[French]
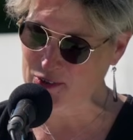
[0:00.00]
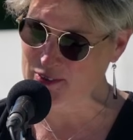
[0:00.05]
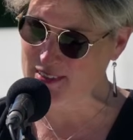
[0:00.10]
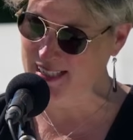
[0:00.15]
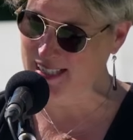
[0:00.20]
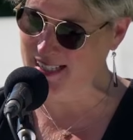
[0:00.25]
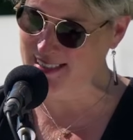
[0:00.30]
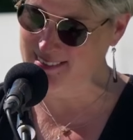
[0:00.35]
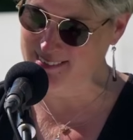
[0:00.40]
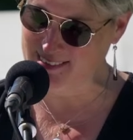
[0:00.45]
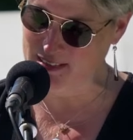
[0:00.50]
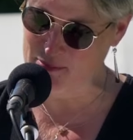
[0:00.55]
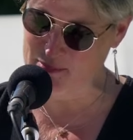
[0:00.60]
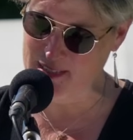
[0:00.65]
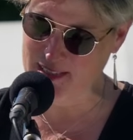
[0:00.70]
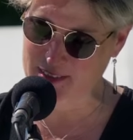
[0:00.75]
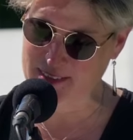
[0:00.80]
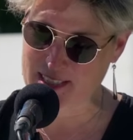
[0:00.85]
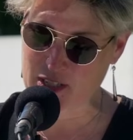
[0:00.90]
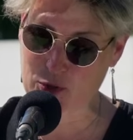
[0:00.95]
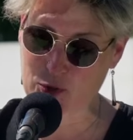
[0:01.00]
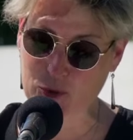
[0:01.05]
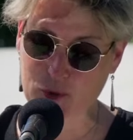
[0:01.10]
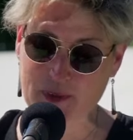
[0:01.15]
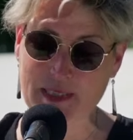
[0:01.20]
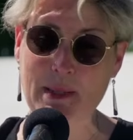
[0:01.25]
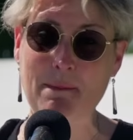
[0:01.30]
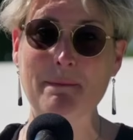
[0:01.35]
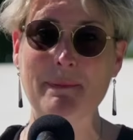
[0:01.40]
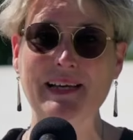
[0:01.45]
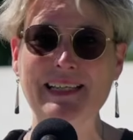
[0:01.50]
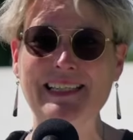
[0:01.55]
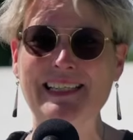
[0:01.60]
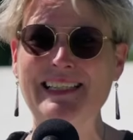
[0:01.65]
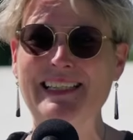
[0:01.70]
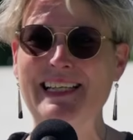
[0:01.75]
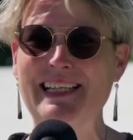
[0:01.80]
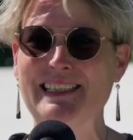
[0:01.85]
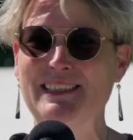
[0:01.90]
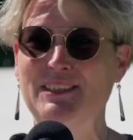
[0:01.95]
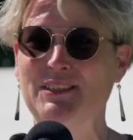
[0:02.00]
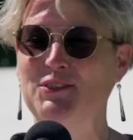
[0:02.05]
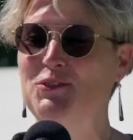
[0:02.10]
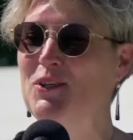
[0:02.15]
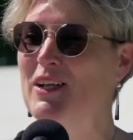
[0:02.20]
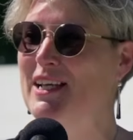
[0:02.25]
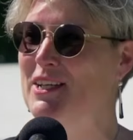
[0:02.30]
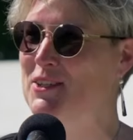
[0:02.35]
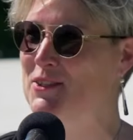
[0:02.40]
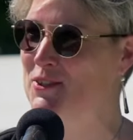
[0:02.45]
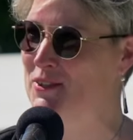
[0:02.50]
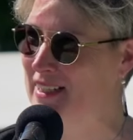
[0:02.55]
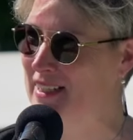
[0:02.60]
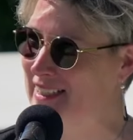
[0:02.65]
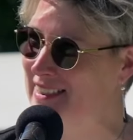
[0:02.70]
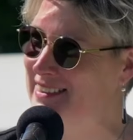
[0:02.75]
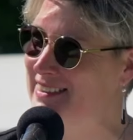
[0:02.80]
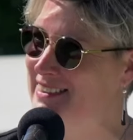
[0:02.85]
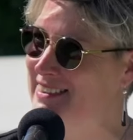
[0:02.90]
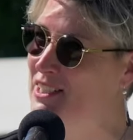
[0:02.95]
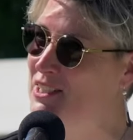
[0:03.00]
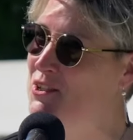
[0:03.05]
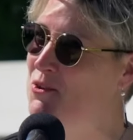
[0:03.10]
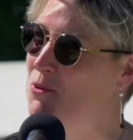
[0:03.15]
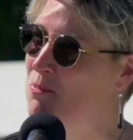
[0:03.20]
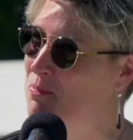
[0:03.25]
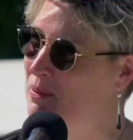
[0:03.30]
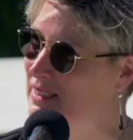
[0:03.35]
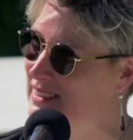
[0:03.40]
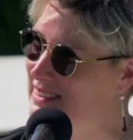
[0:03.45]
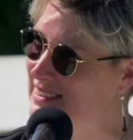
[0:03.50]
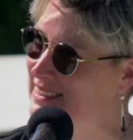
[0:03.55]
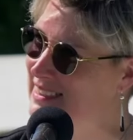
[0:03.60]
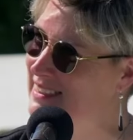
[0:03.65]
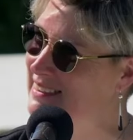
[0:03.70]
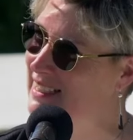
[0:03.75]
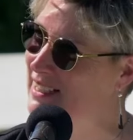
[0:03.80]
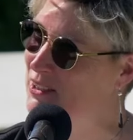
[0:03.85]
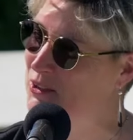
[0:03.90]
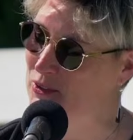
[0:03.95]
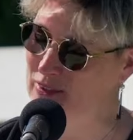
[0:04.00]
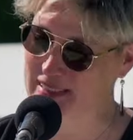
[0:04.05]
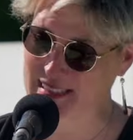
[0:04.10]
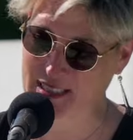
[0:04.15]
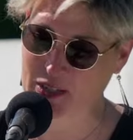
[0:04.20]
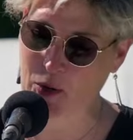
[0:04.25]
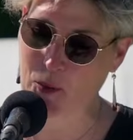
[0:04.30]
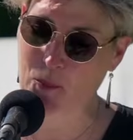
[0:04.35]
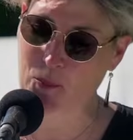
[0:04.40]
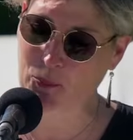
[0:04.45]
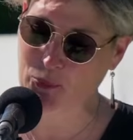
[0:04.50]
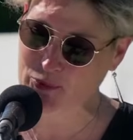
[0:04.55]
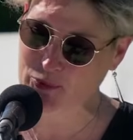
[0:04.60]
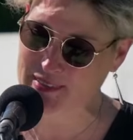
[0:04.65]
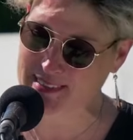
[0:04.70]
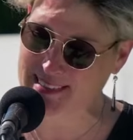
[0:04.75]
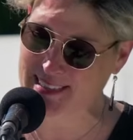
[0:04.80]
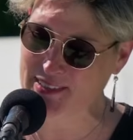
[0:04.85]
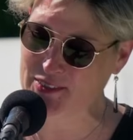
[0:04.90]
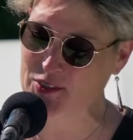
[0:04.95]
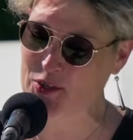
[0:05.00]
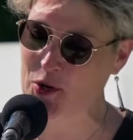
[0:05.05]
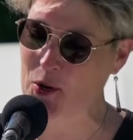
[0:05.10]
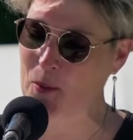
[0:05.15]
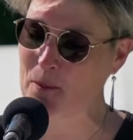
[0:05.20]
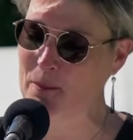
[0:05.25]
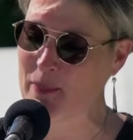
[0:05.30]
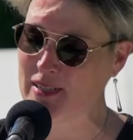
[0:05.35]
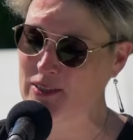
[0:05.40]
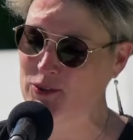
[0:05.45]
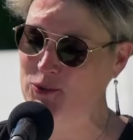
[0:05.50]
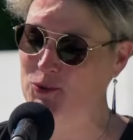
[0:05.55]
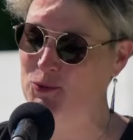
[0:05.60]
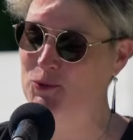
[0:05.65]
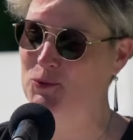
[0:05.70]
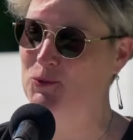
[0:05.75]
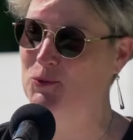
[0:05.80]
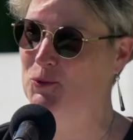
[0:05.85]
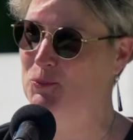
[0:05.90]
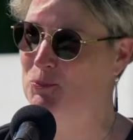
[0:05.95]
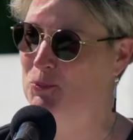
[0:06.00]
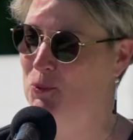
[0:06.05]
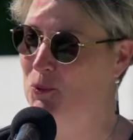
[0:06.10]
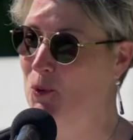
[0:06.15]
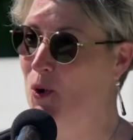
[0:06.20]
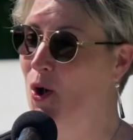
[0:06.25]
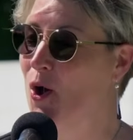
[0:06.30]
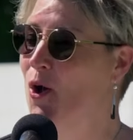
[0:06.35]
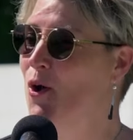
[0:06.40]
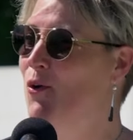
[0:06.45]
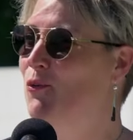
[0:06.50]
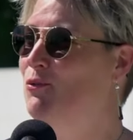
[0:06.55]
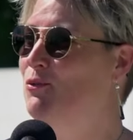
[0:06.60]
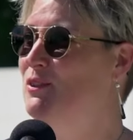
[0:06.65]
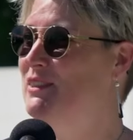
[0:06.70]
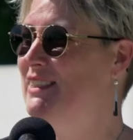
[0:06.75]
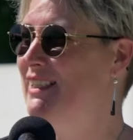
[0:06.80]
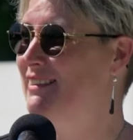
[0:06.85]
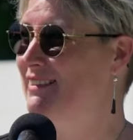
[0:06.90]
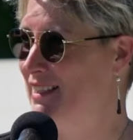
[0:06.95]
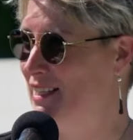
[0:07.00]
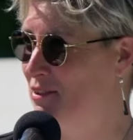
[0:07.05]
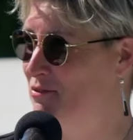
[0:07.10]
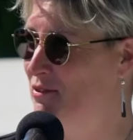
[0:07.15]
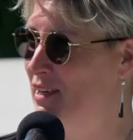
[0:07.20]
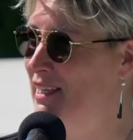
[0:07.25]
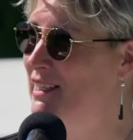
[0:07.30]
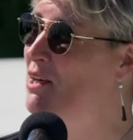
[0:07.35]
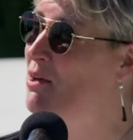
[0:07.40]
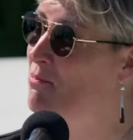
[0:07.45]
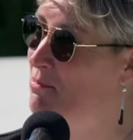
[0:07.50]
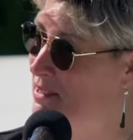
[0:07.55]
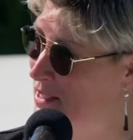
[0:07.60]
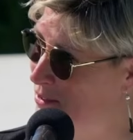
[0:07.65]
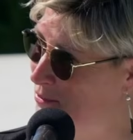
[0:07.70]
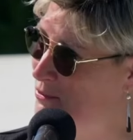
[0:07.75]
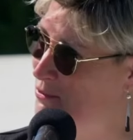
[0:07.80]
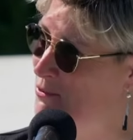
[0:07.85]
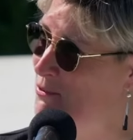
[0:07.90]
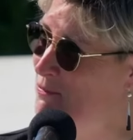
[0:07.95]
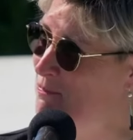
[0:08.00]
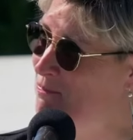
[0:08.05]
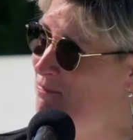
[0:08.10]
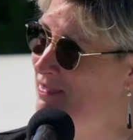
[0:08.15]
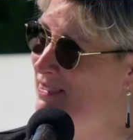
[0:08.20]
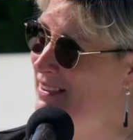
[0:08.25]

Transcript: en direct eh des journées mayonnaises de la jeunesse et j'ai le plaisir d'accueillir Monseigneur Mathieu Dupont. Vous êtes évêque, bienvenue.